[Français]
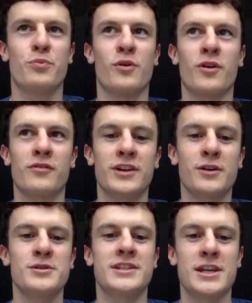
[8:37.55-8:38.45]
pour en revenir
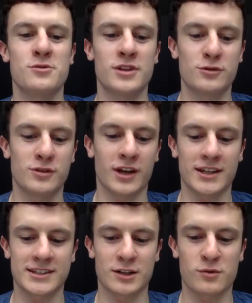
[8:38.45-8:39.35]
aux États-Unis, tu dirais
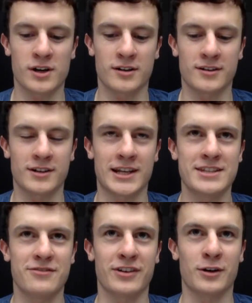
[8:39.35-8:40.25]
que c'est quoi la
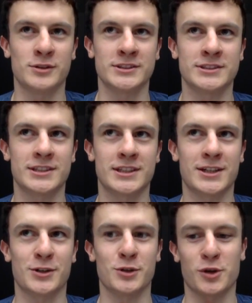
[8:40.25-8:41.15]
différence
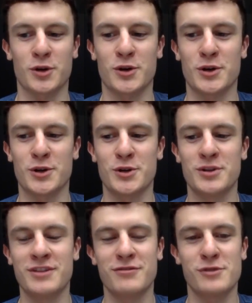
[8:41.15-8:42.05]
entre le
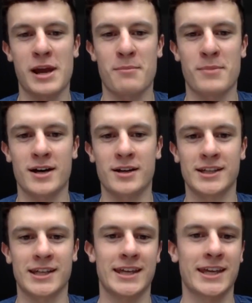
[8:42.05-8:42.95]
niveau là-bas
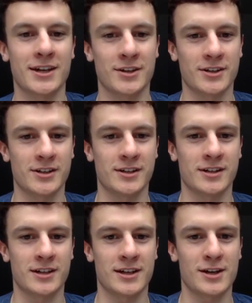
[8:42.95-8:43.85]
et
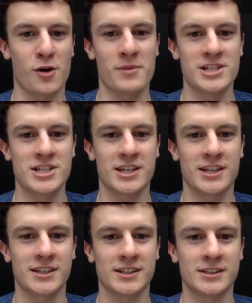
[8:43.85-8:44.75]
en
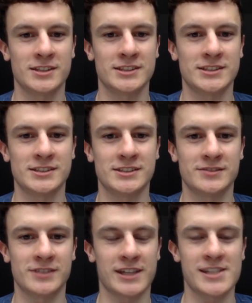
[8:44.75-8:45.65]
Belgique
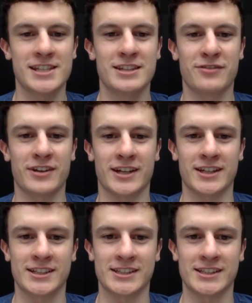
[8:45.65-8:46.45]
enfin, Qu'est-ce qui diffère